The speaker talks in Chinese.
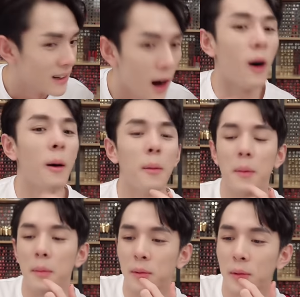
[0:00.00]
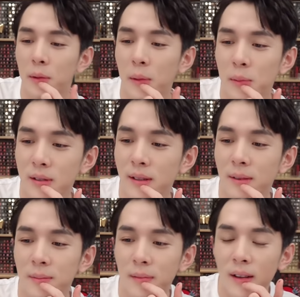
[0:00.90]
哦，不不对对对，不是。
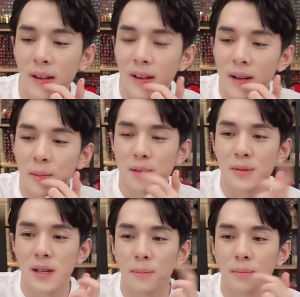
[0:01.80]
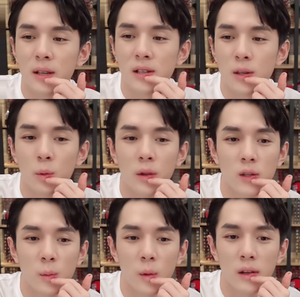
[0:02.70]
Bobbi Brown 不是，不是不是，那个是那个
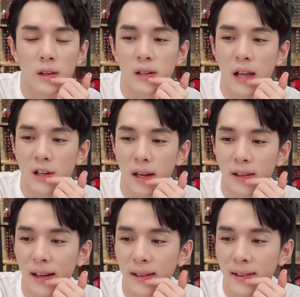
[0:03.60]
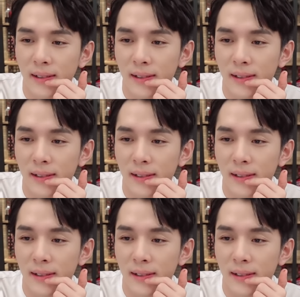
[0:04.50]
是我那个雅诗兰黛。